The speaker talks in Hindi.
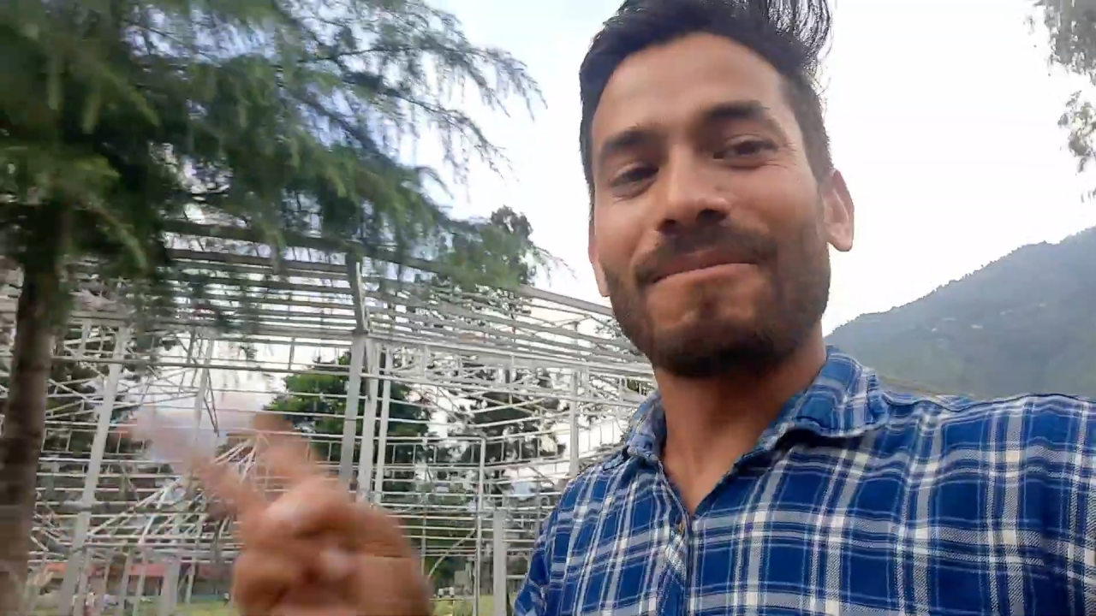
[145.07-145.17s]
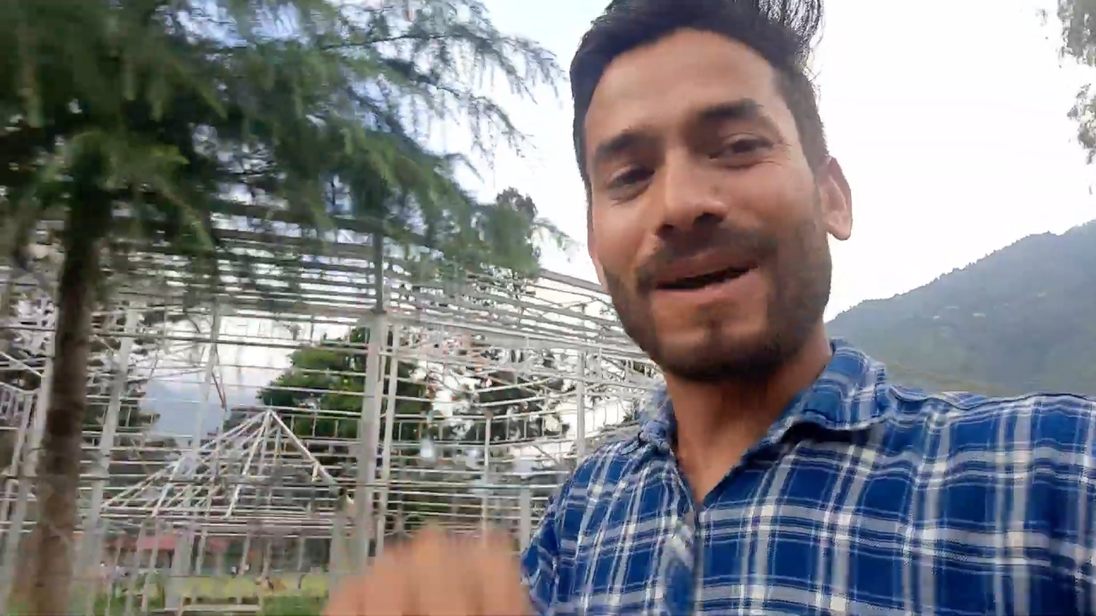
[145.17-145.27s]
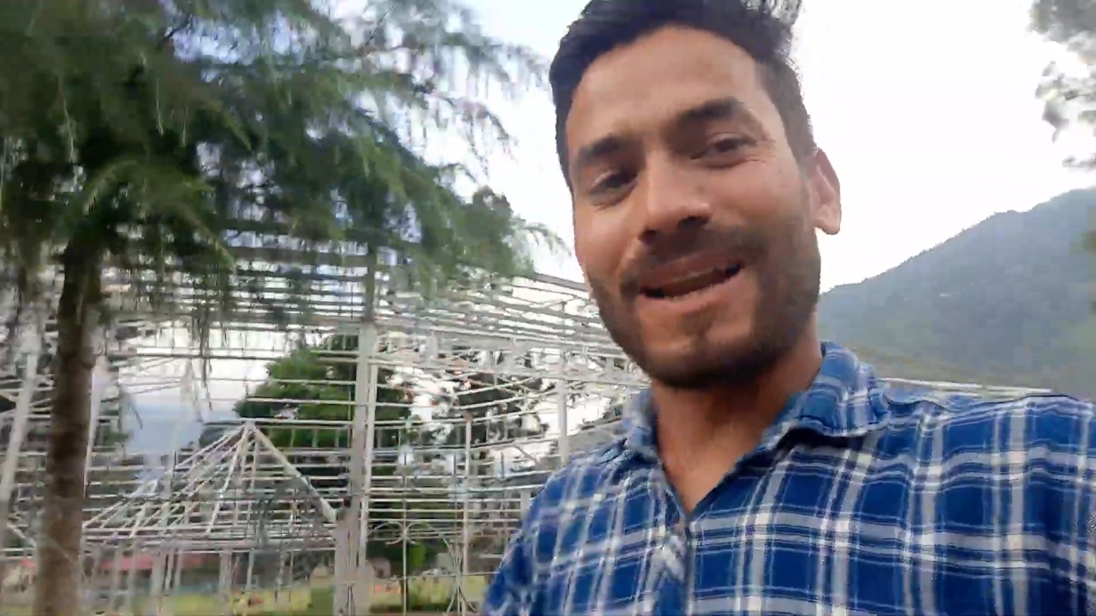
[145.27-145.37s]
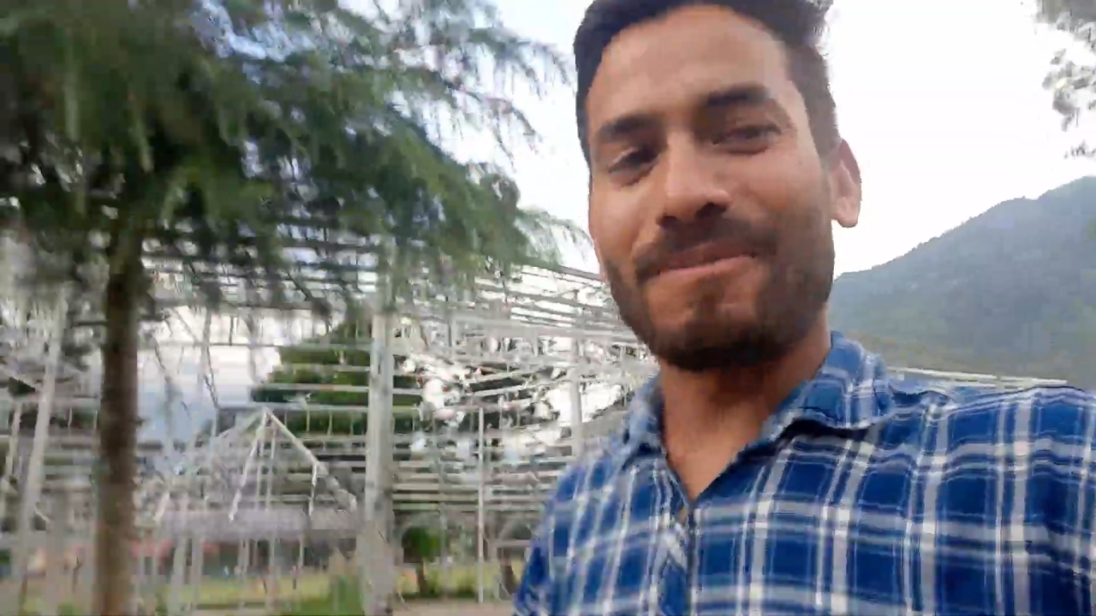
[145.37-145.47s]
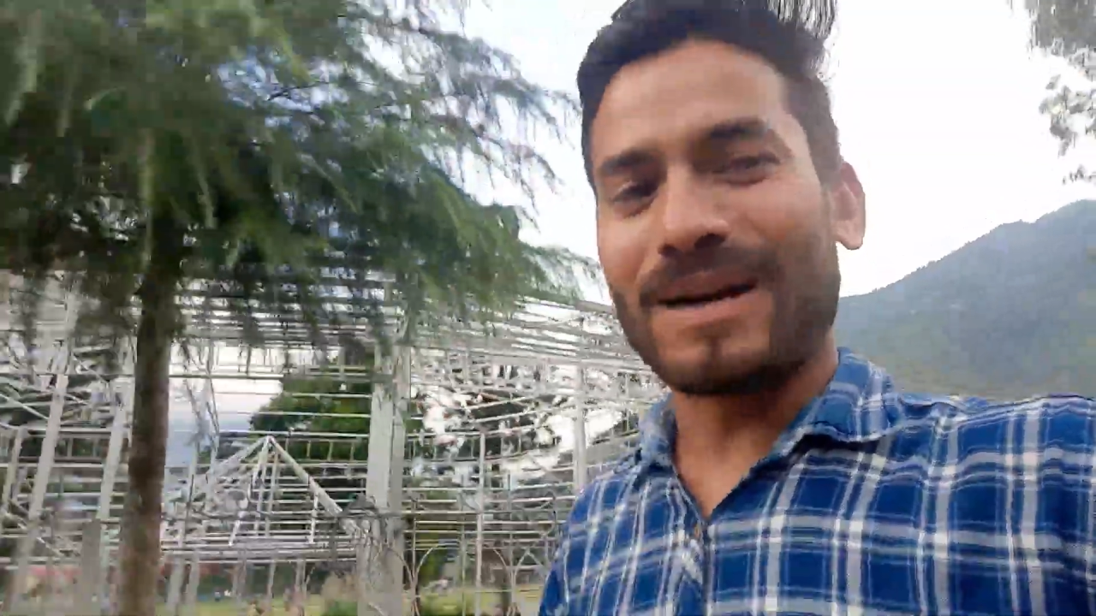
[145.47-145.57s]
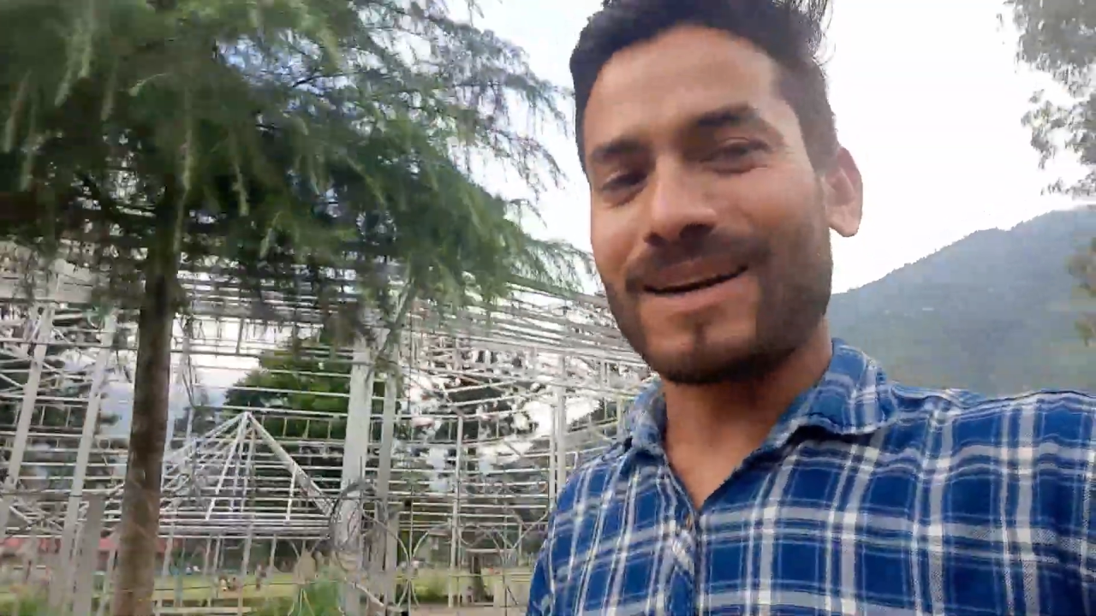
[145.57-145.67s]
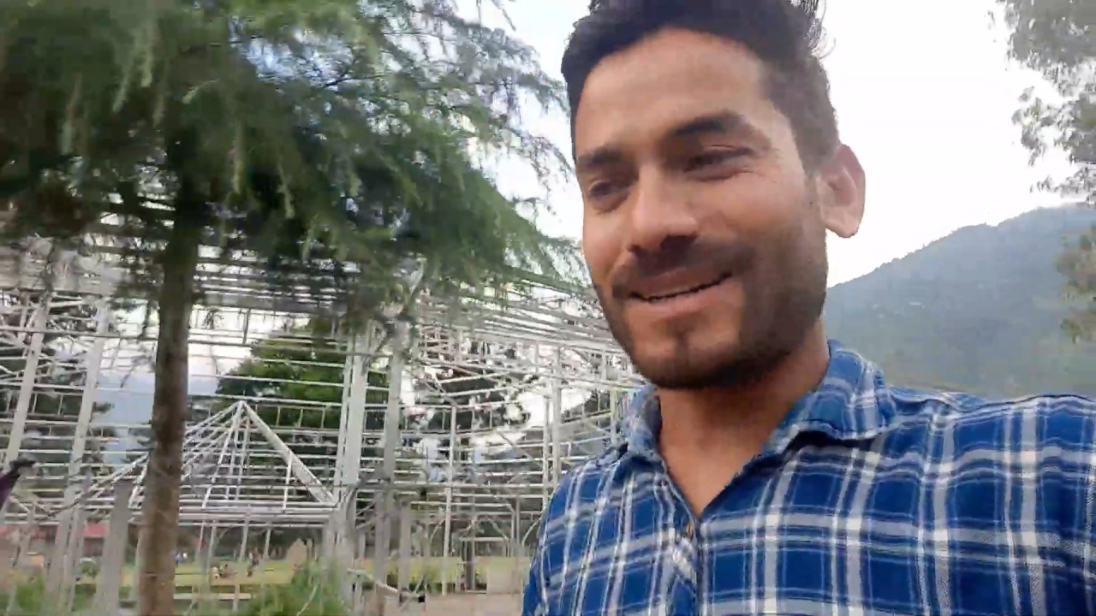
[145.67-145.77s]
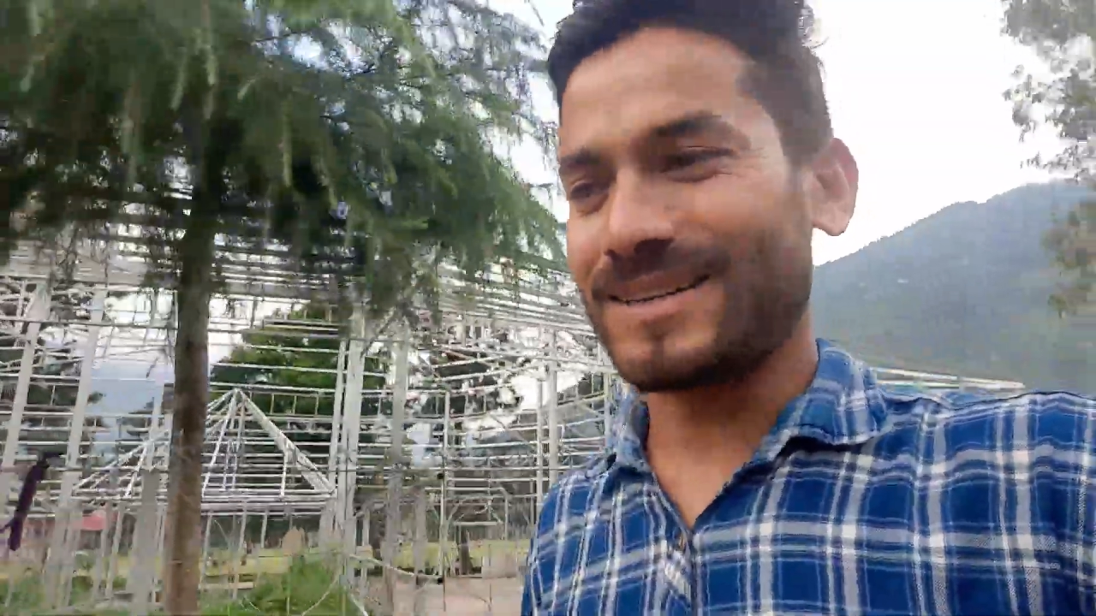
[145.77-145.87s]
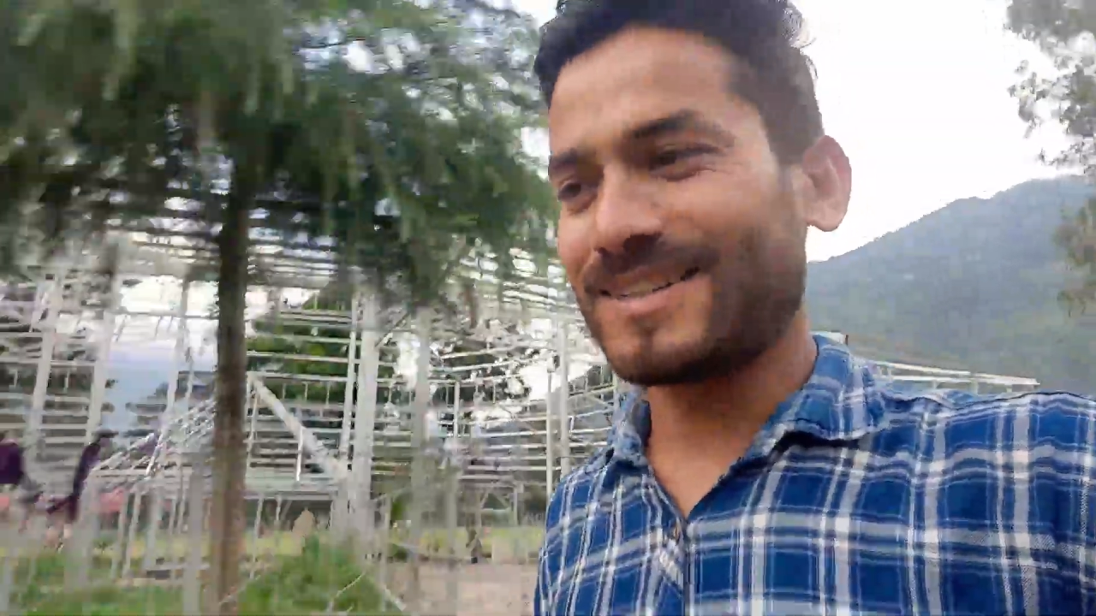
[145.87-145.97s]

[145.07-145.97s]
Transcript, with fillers: पहला पार्ट